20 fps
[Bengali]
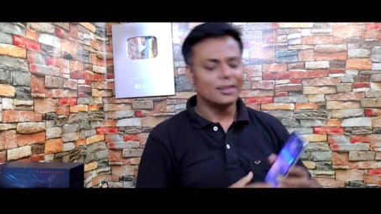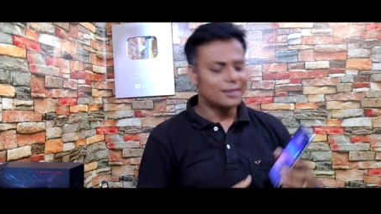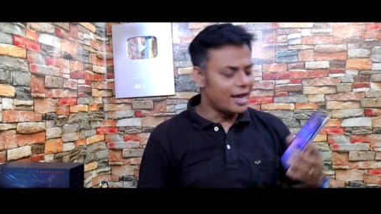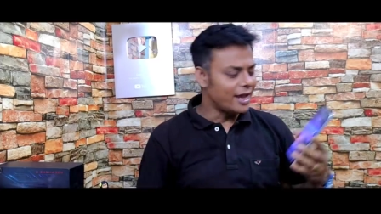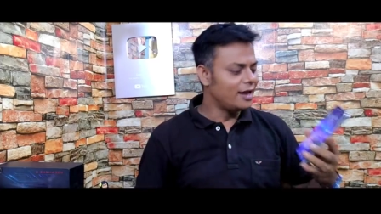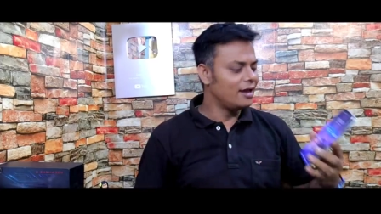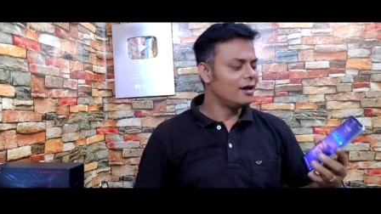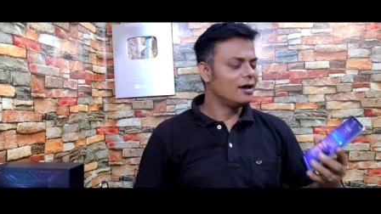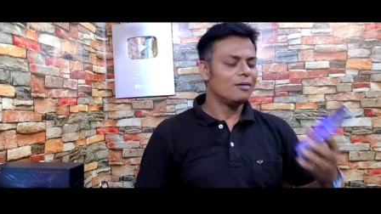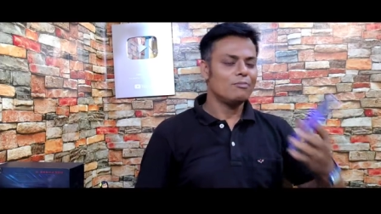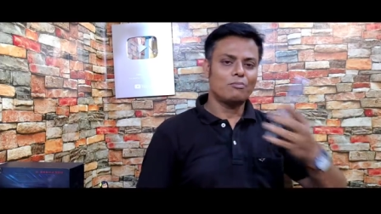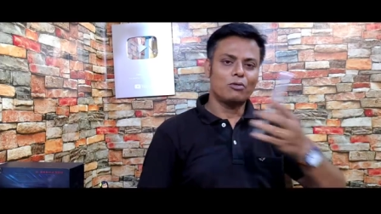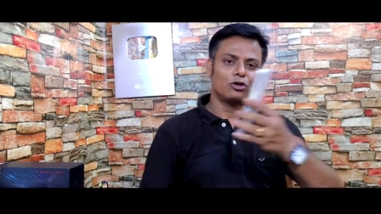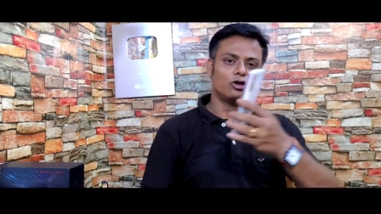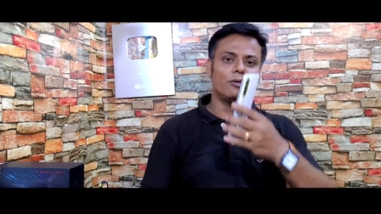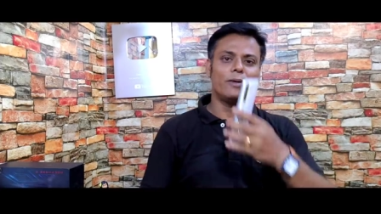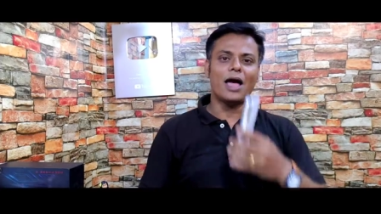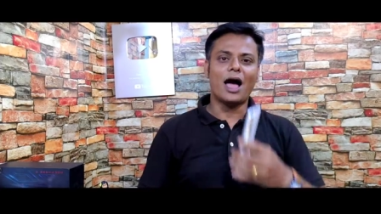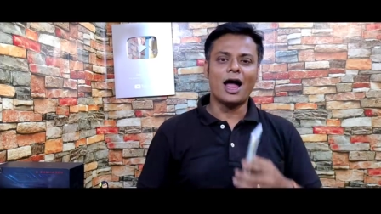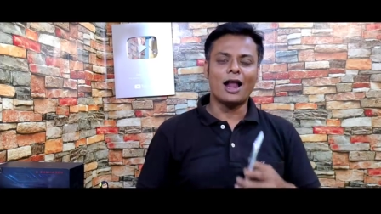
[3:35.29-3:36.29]
তাই
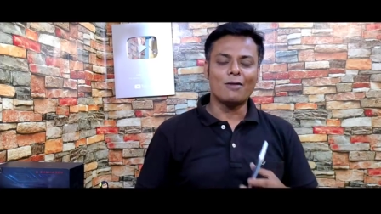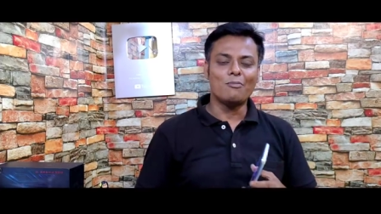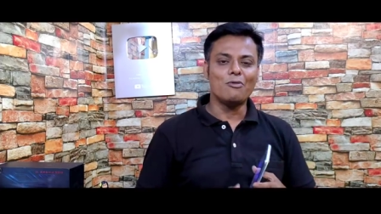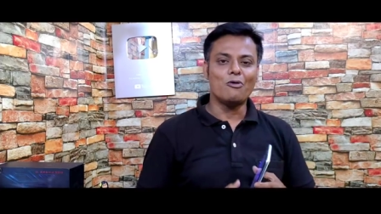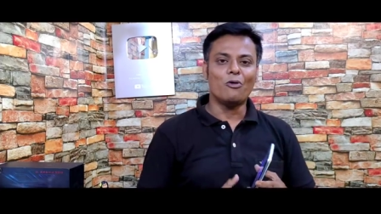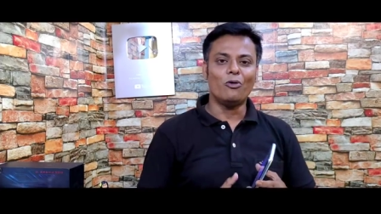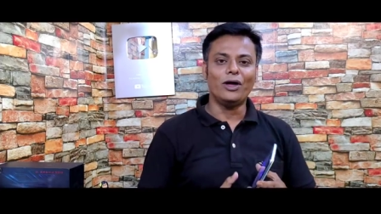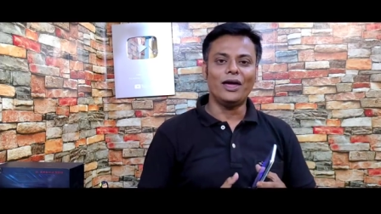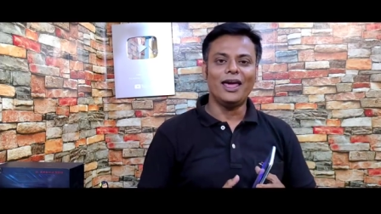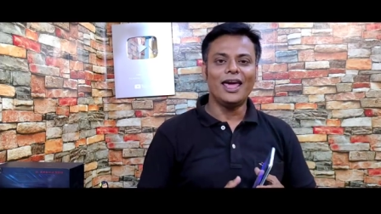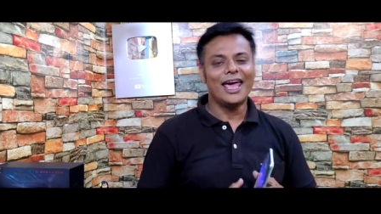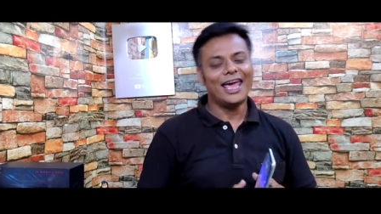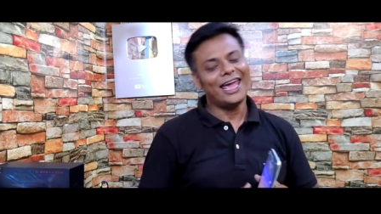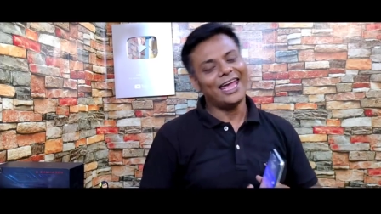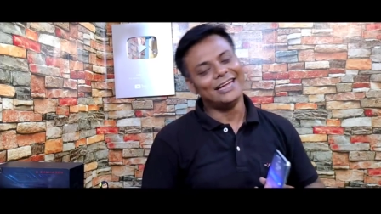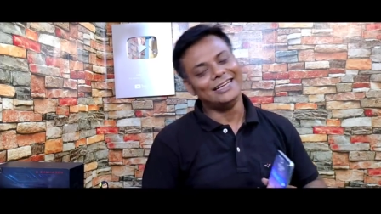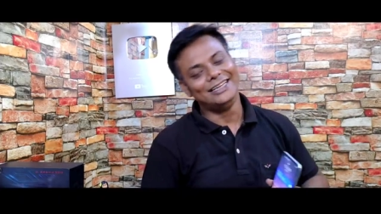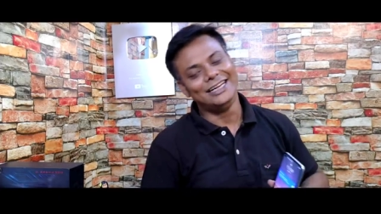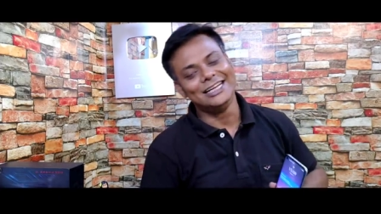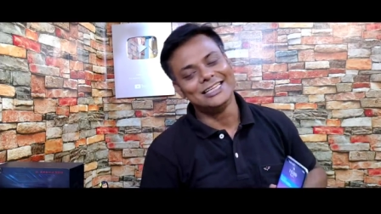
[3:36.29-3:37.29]
প্রথমে আরম্ভ করি
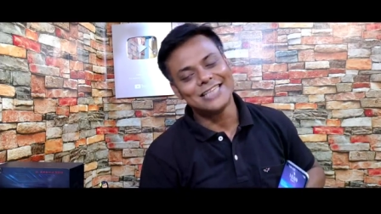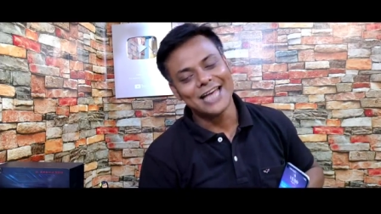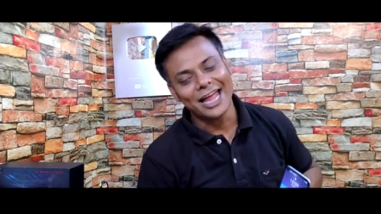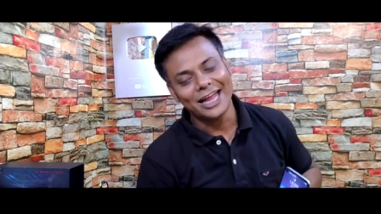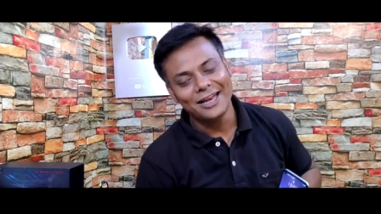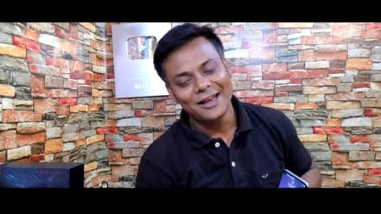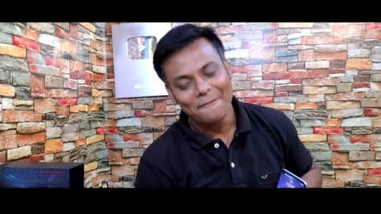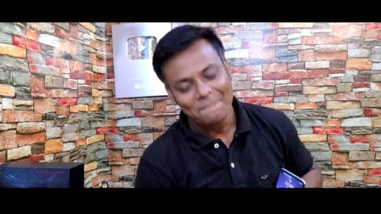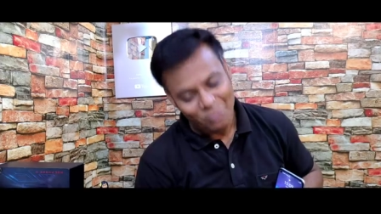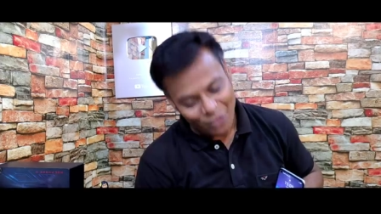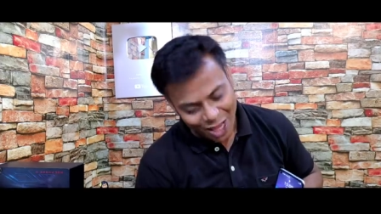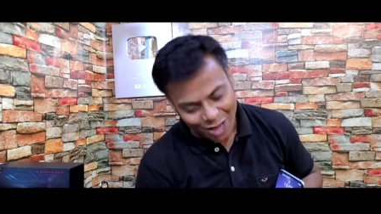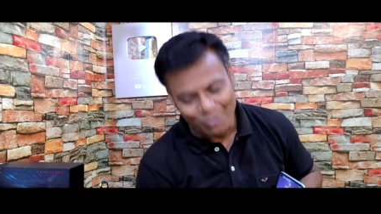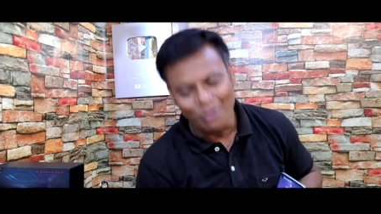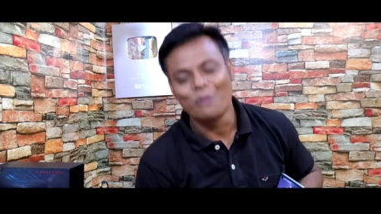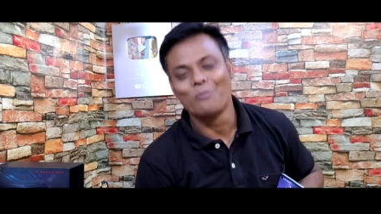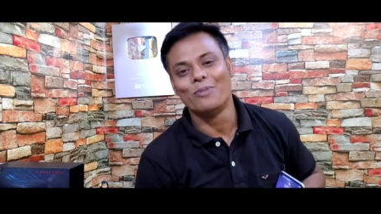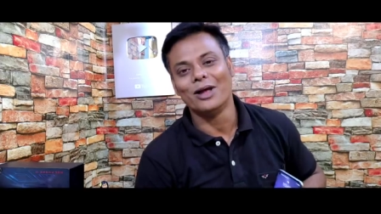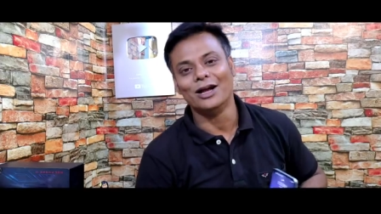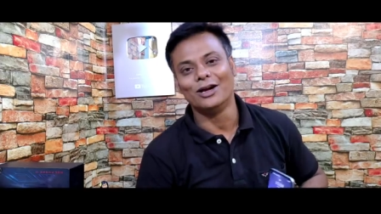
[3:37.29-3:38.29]
এর ডিজাইন
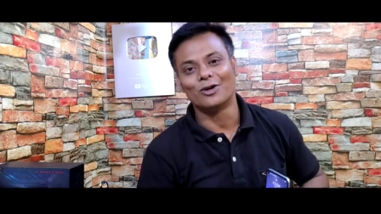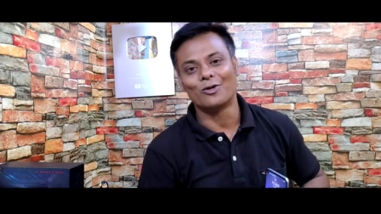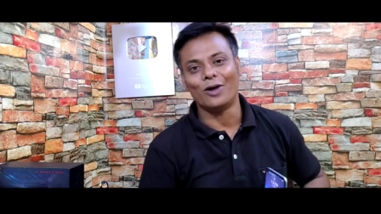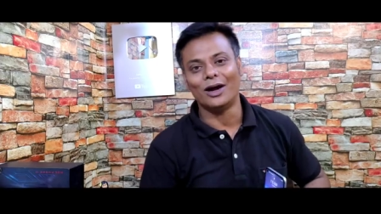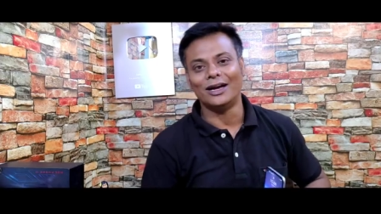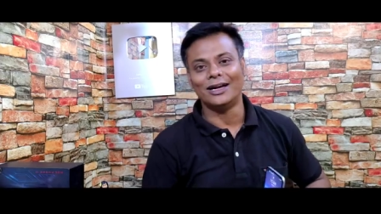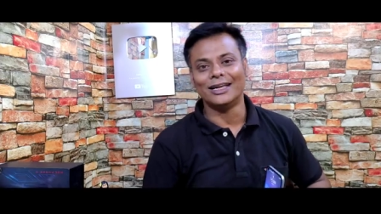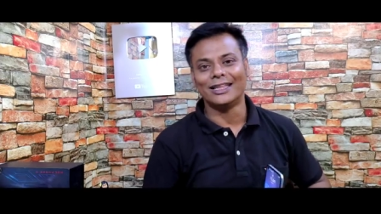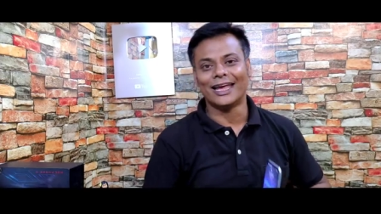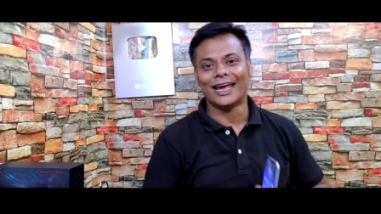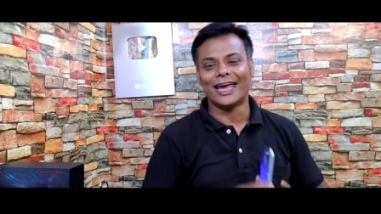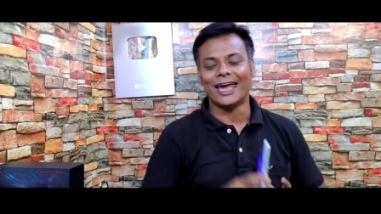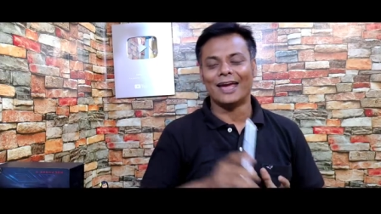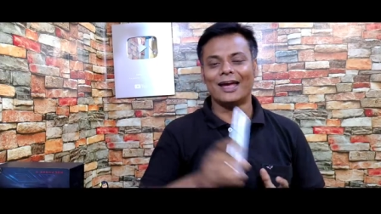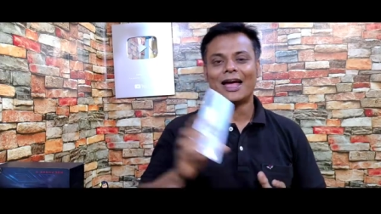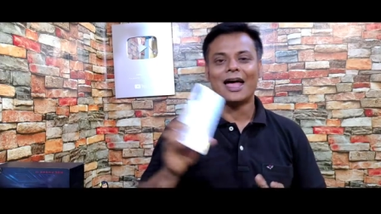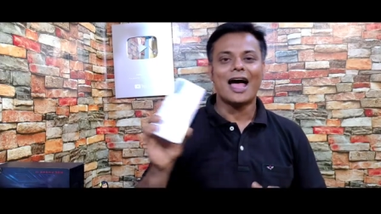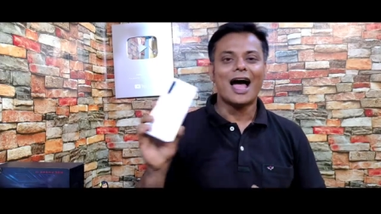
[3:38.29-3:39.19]
এবং বিল্ড কোয়ালিটি থেকে